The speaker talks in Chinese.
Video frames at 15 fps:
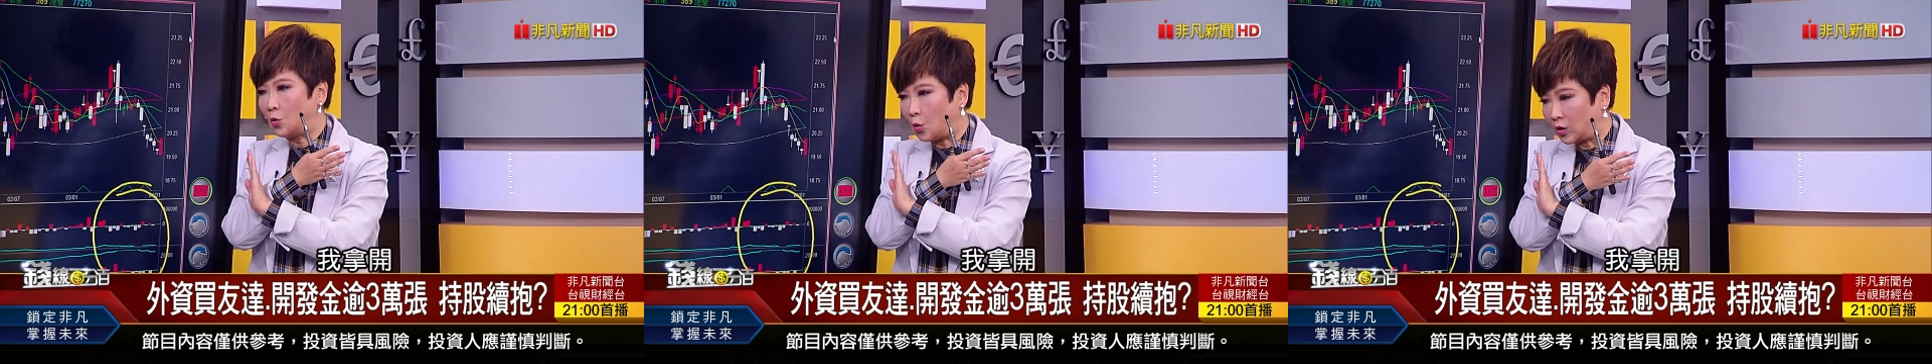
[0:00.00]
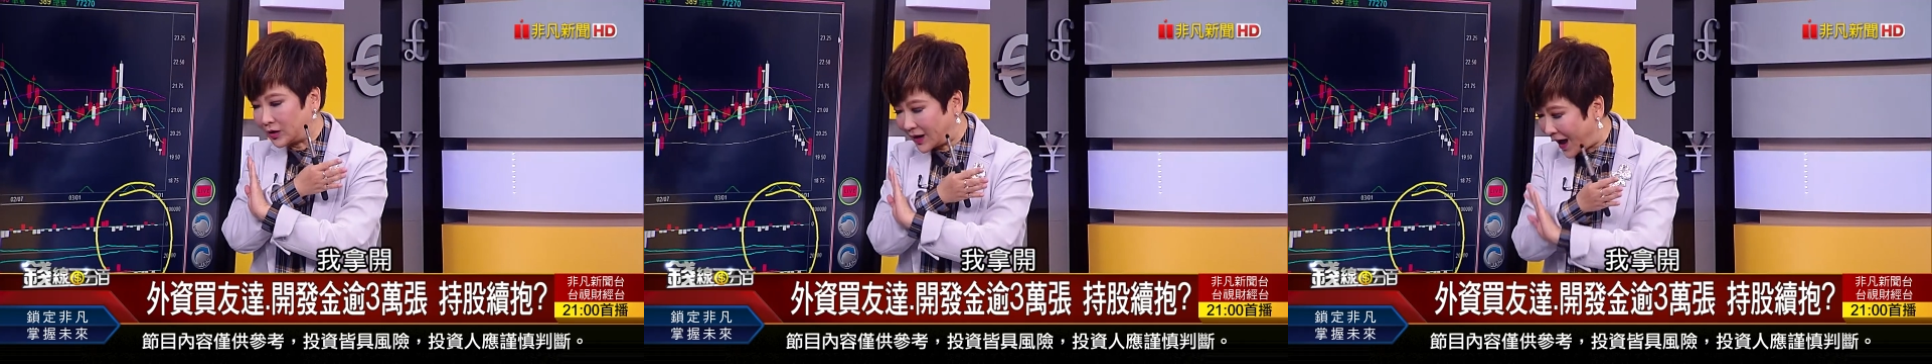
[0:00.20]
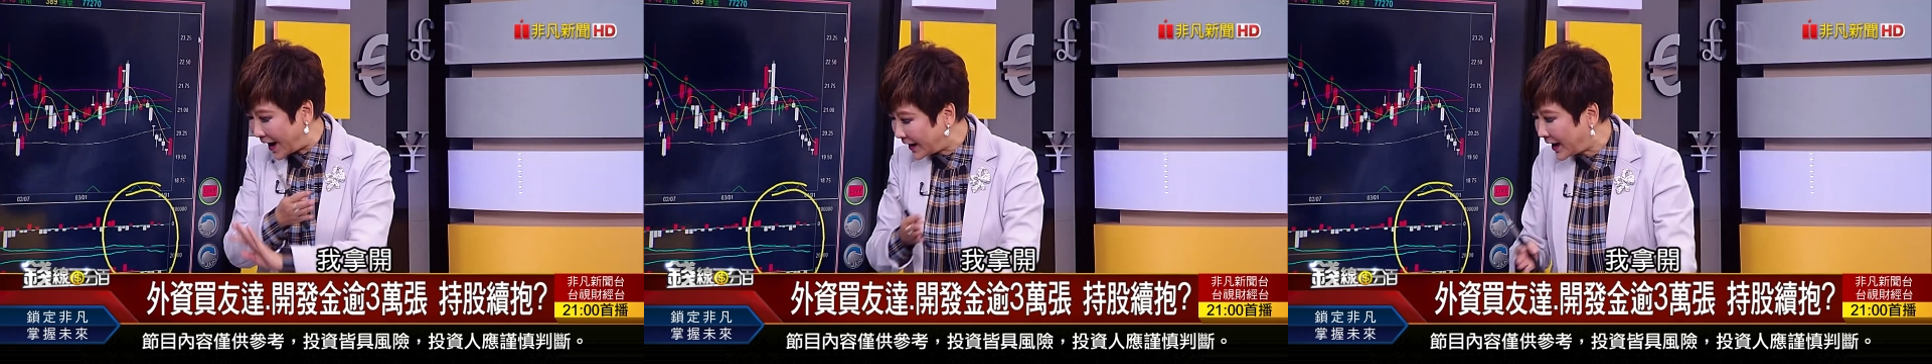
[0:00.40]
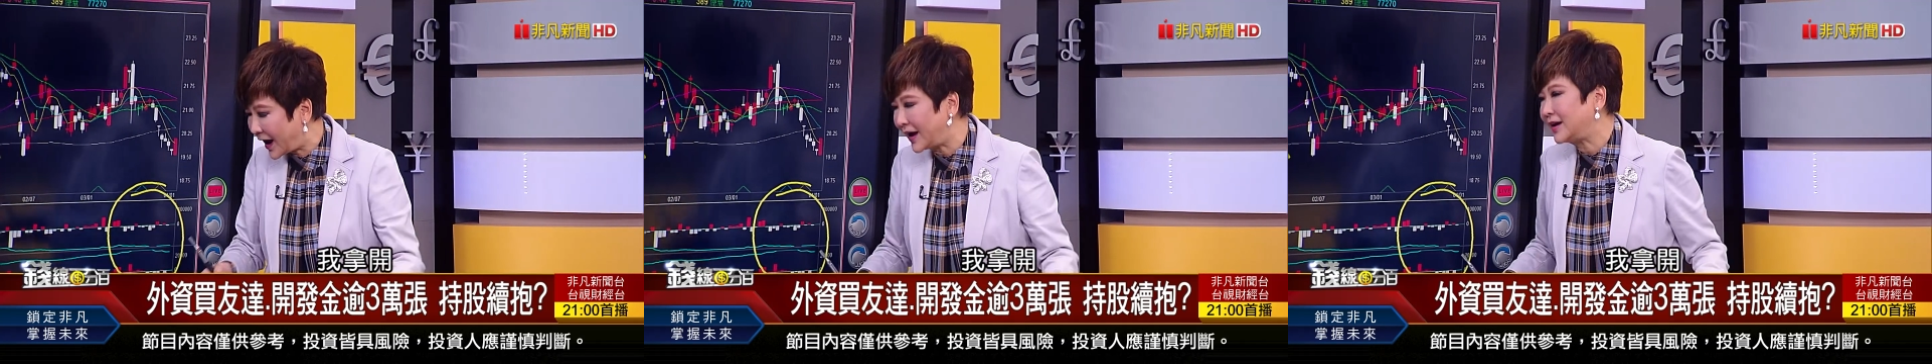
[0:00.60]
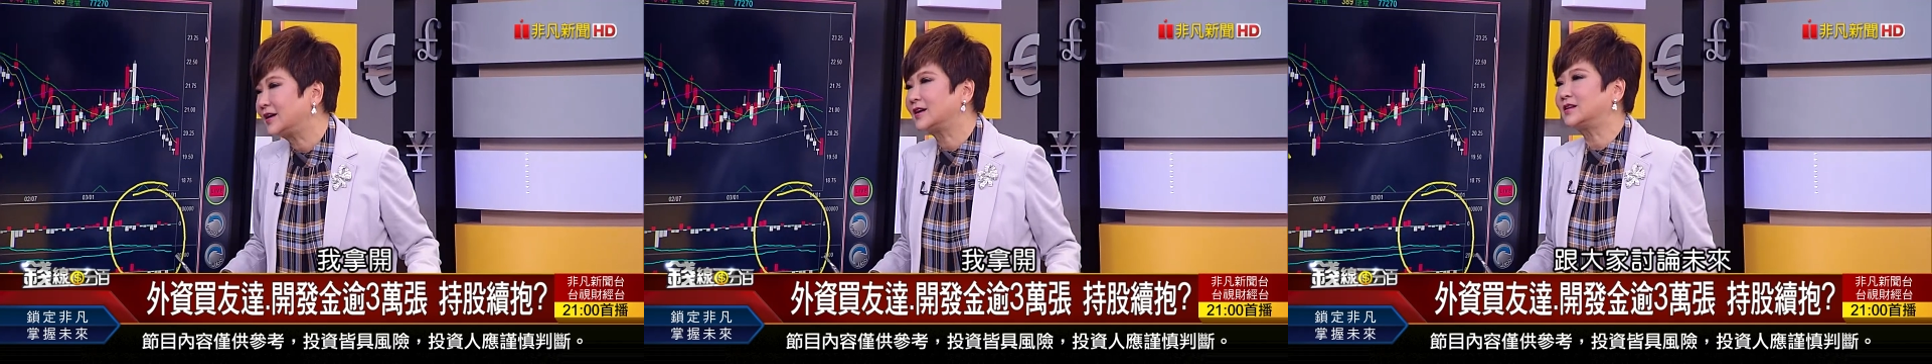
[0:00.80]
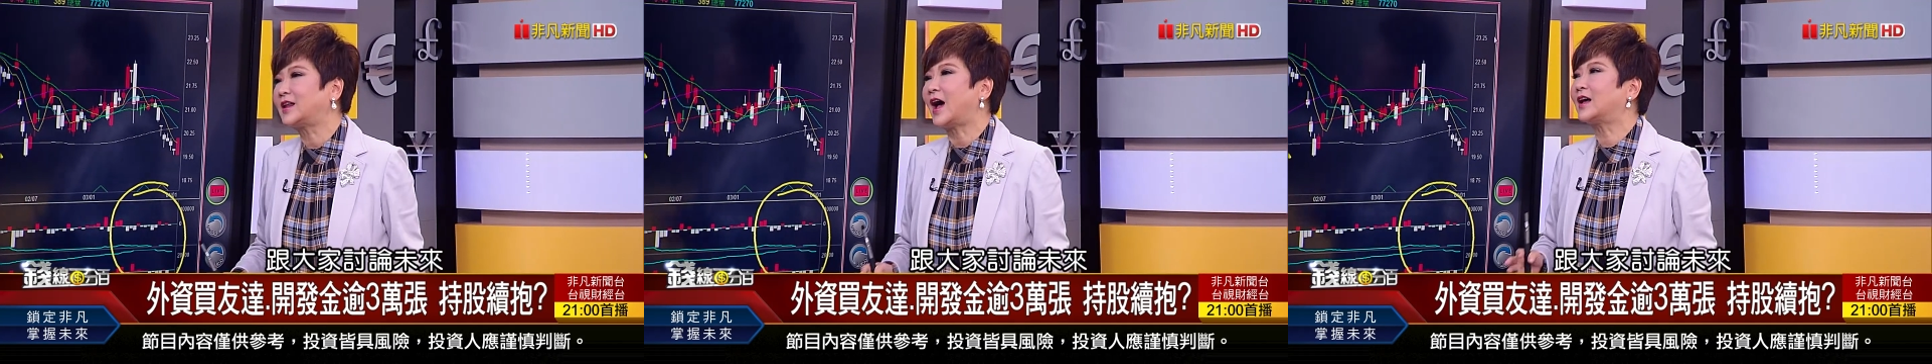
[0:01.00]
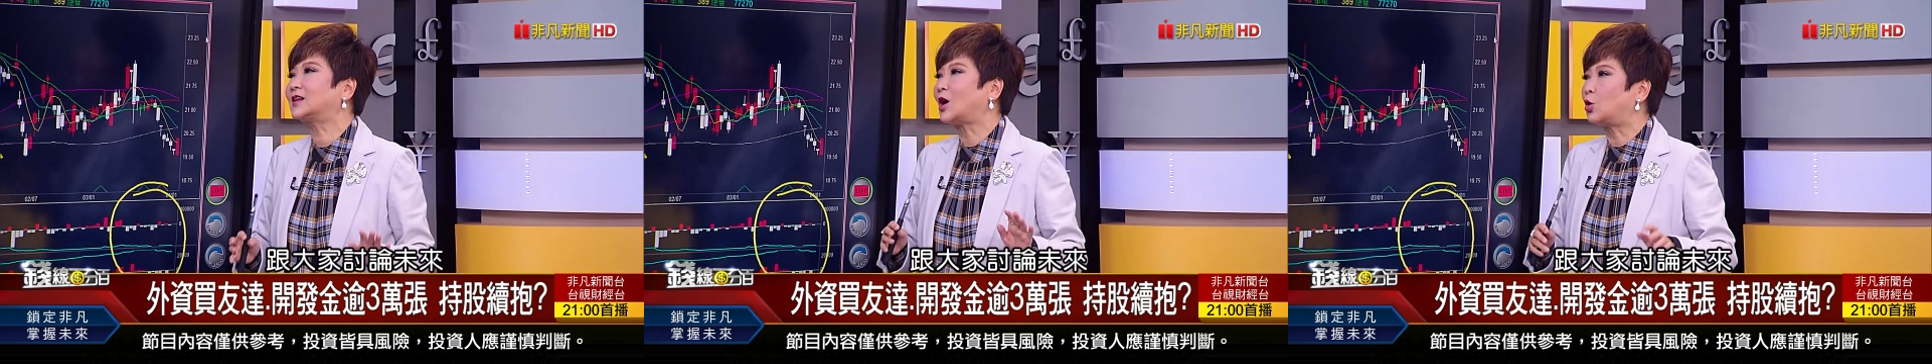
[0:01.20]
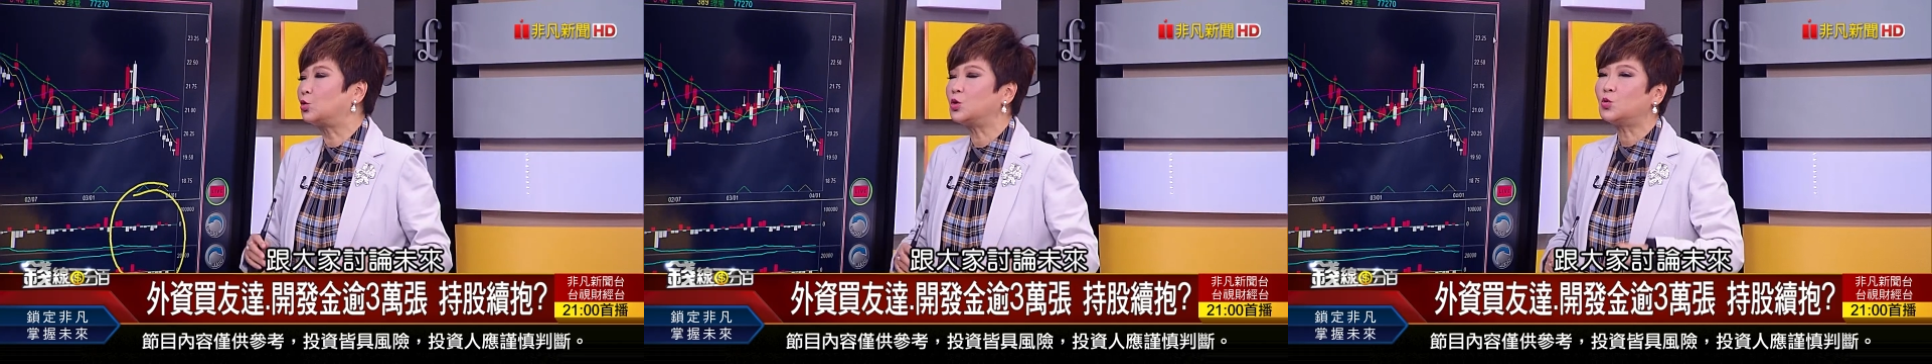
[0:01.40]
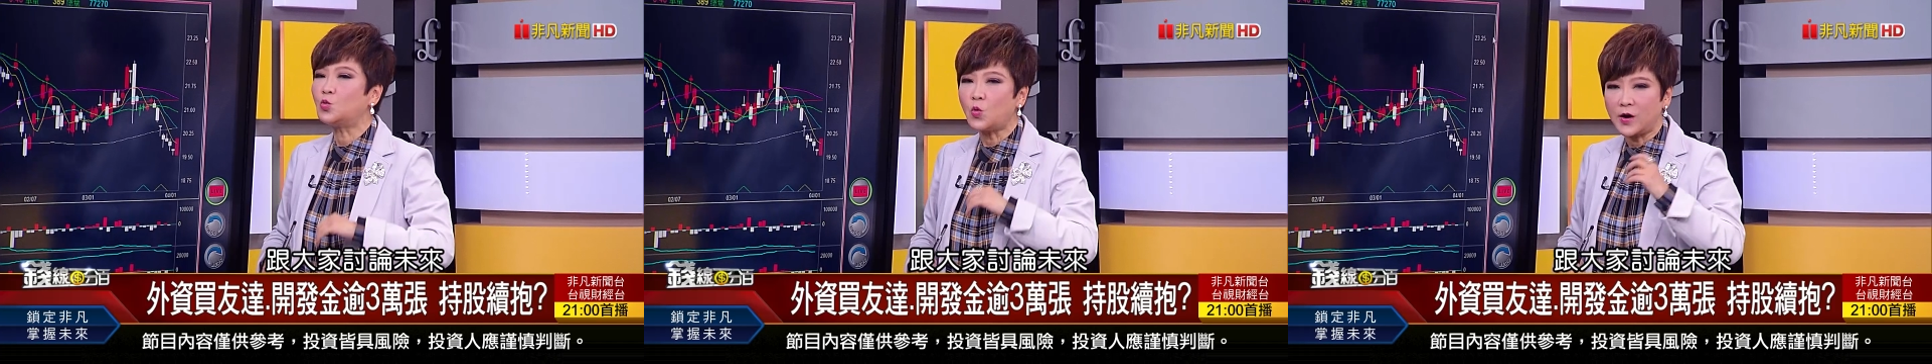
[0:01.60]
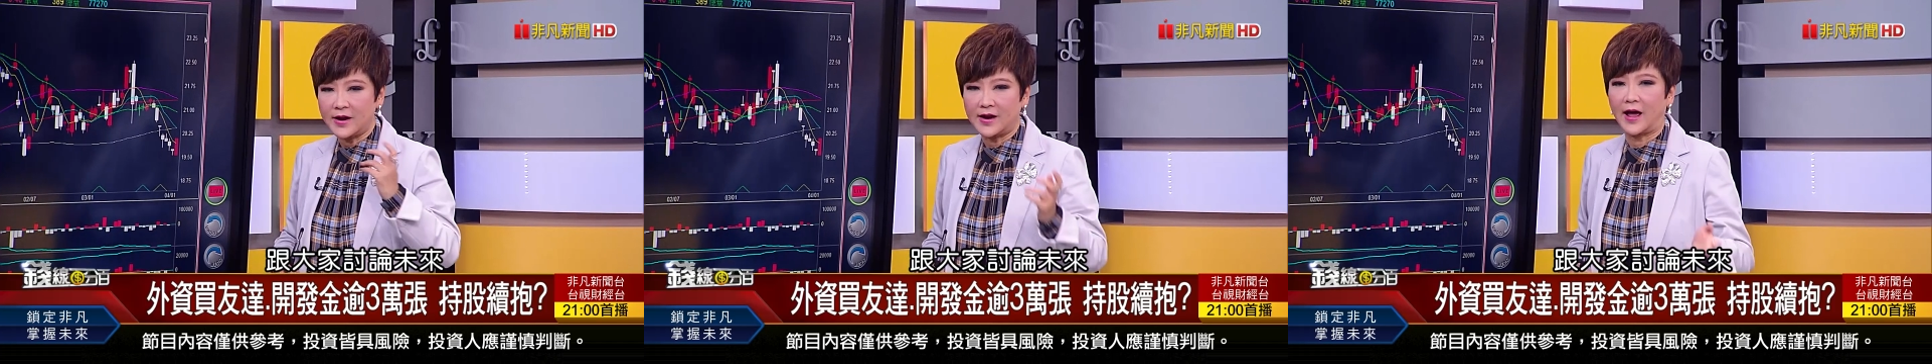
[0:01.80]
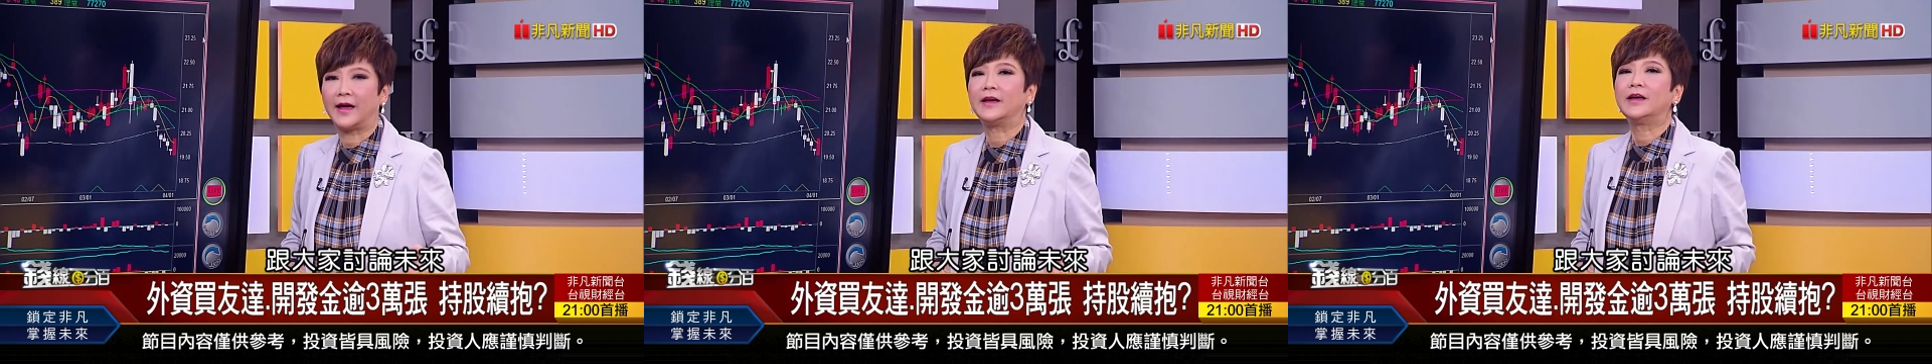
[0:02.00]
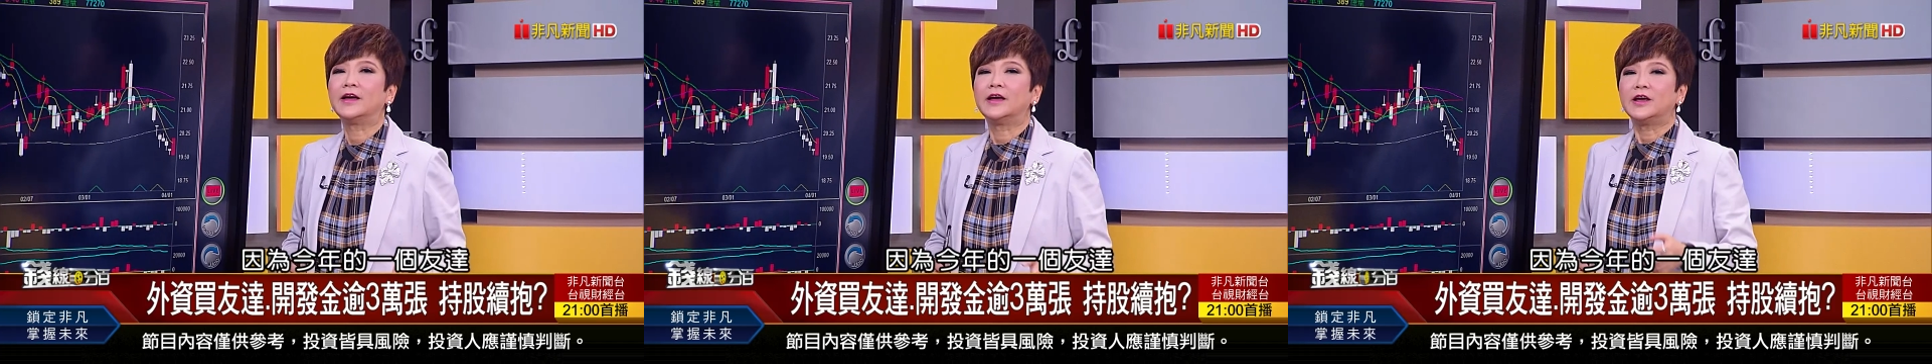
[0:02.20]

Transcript: 我拿开跟大家讨论未来，